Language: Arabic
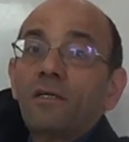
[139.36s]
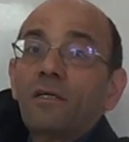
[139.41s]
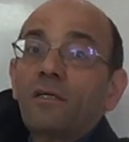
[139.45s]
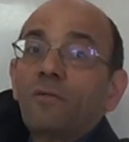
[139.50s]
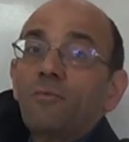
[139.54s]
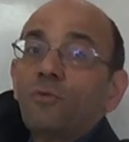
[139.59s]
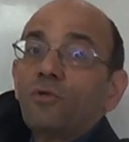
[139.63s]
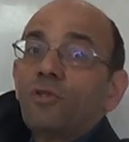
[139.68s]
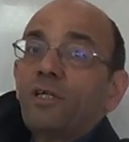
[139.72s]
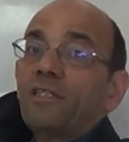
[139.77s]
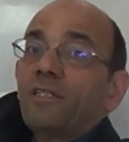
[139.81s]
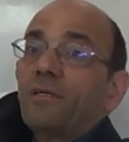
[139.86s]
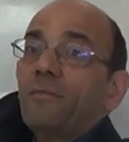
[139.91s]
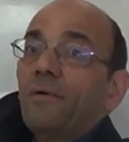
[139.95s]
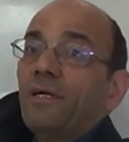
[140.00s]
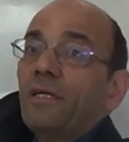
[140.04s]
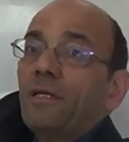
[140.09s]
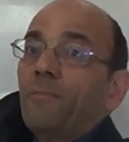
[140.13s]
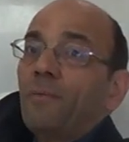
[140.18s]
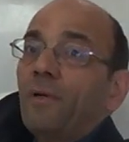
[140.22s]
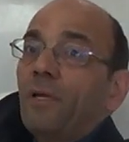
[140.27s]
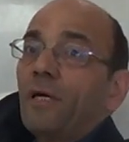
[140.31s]
الموديل تبع
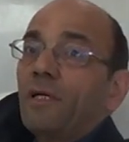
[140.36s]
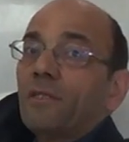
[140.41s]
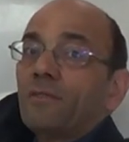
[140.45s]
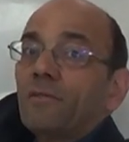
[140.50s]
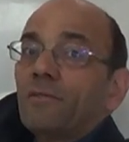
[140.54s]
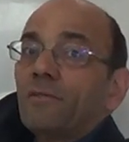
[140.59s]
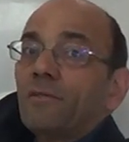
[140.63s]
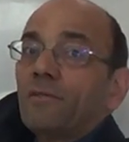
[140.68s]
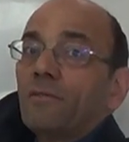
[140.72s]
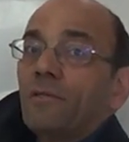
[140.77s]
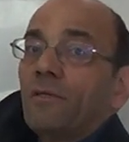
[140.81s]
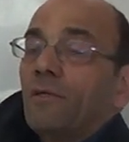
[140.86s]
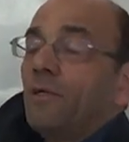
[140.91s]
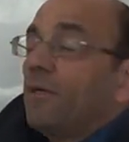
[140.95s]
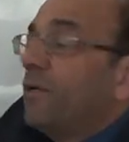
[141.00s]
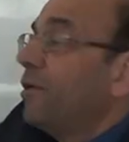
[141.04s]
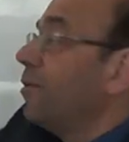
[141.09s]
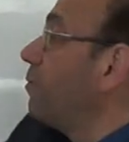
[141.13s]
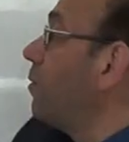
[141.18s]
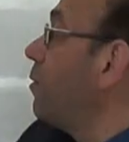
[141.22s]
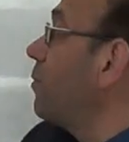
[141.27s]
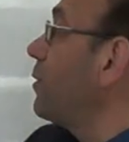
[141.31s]
البلانت
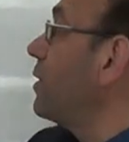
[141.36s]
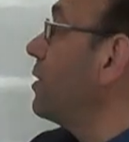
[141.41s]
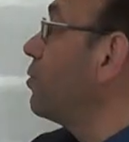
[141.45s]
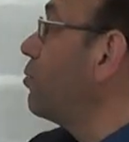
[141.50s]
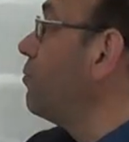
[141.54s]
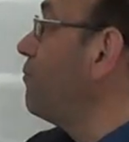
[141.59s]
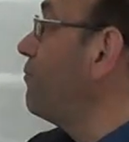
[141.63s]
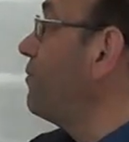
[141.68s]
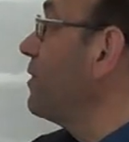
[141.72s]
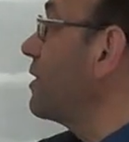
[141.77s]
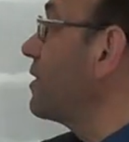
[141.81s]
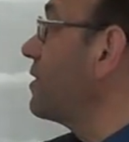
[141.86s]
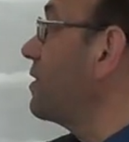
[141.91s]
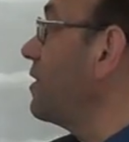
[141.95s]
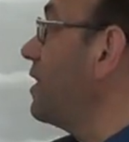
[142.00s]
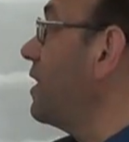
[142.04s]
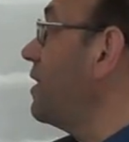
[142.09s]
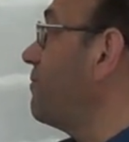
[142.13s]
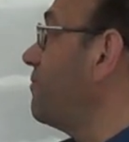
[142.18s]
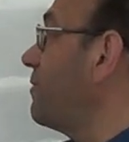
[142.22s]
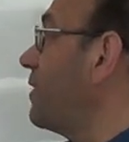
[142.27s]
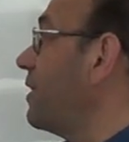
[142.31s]
ممكن يكون في
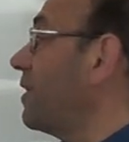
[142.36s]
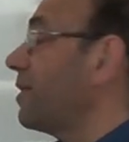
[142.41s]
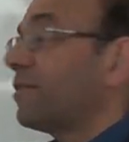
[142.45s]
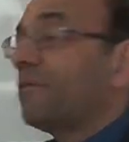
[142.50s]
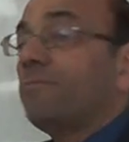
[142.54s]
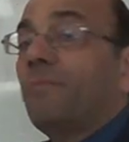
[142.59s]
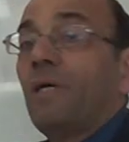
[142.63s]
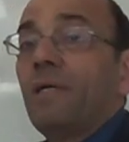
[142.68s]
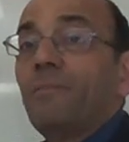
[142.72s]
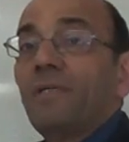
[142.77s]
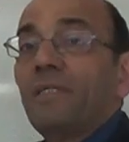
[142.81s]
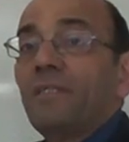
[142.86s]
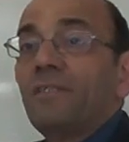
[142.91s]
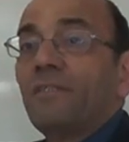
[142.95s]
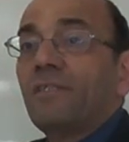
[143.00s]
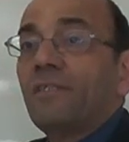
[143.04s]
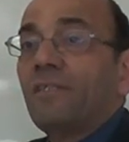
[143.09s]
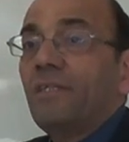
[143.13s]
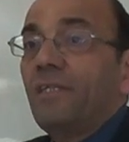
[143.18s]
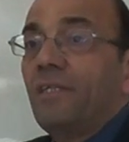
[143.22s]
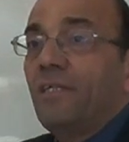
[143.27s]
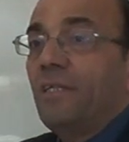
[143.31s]
اختلافات ما بين
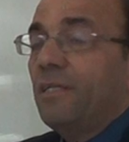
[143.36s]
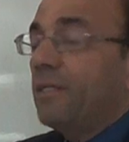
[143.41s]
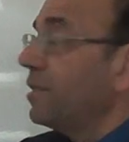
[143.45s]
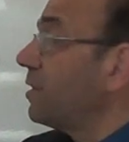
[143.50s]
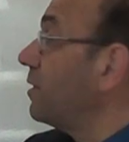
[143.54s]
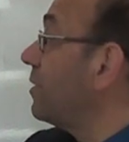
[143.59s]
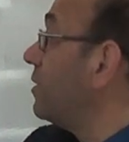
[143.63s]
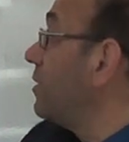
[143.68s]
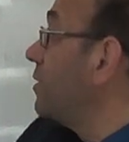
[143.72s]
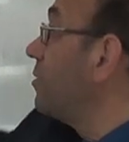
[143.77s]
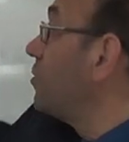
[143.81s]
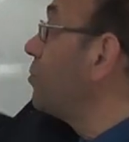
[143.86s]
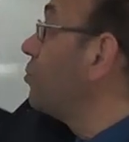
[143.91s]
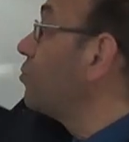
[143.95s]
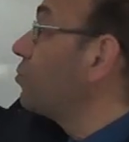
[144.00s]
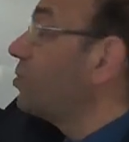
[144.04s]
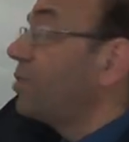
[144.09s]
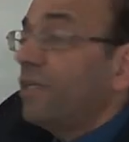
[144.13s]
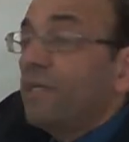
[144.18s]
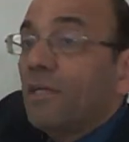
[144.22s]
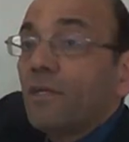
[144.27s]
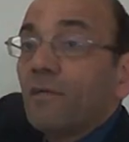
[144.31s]
سي
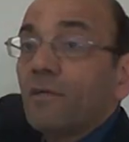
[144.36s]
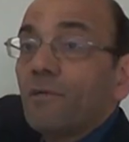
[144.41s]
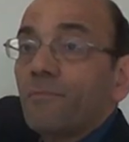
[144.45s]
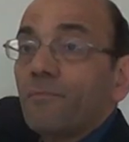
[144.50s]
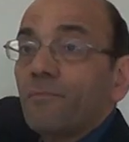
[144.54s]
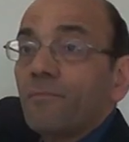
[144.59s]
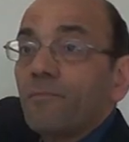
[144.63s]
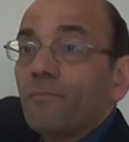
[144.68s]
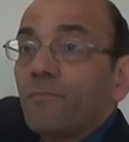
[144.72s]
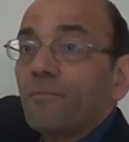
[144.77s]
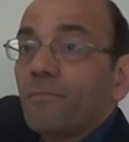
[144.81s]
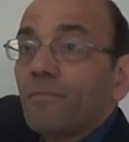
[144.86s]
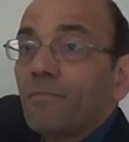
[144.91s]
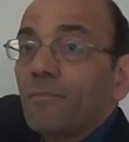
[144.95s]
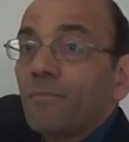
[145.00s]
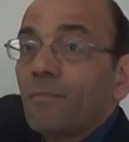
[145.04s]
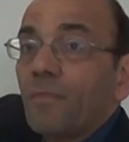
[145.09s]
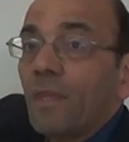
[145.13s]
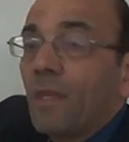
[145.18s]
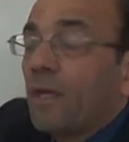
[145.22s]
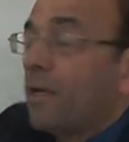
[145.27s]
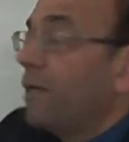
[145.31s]
وسي
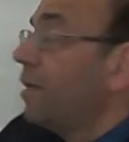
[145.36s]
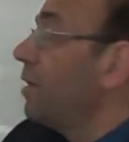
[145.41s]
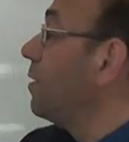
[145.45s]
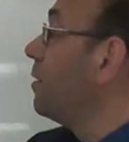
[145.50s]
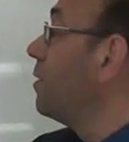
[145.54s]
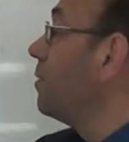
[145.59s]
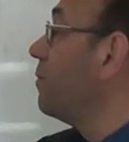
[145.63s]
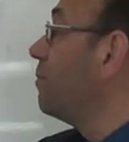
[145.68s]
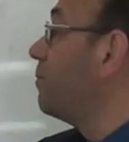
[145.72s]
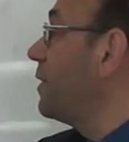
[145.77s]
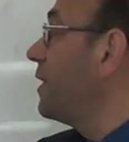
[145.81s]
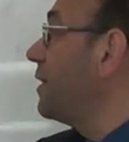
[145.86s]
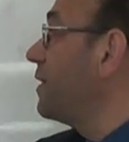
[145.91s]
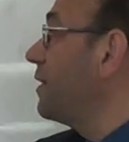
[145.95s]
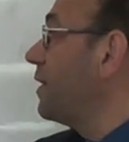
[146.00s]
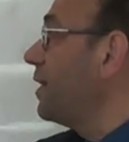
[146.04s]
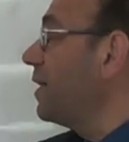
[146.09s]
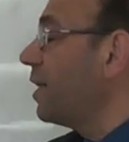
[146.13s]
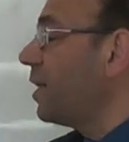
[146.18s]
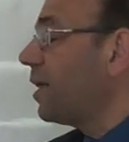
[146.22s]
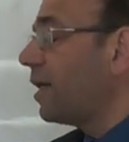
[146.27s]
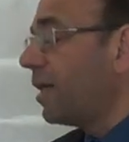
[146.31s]
بين
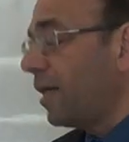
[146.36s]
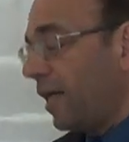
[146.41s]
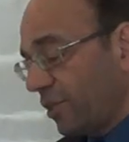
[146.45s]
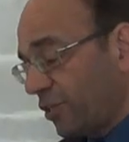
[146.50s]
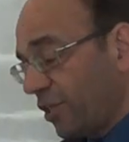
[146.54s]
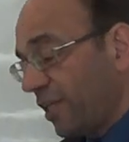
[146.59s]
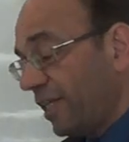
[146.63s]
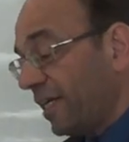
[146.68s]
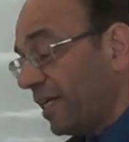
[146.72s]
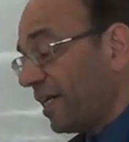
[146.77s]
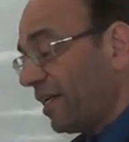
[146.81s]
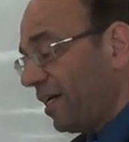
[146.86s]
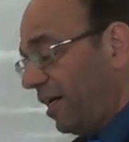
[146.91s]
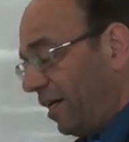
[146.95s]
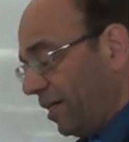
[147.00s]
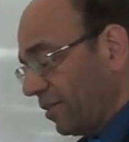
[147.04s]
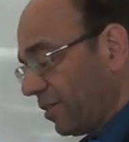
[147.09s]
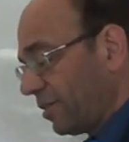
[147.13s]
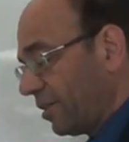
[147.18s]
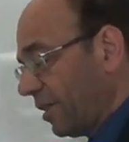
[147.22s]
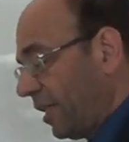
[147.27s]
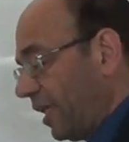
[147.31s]
اي اه عشان هيك انا
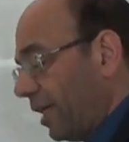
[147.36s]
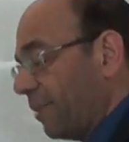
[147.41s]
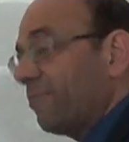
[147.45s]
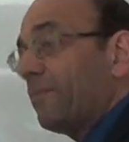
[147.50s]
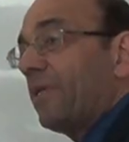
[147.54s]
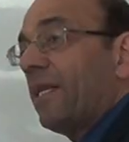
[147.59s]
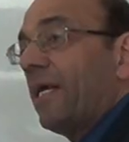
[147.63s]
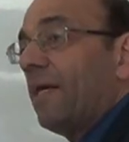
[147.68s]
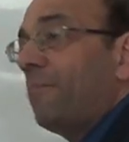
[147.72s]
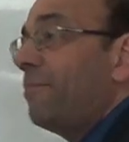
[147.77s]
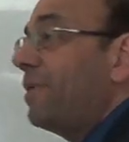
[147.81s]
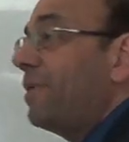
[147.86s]
حاطط الام الام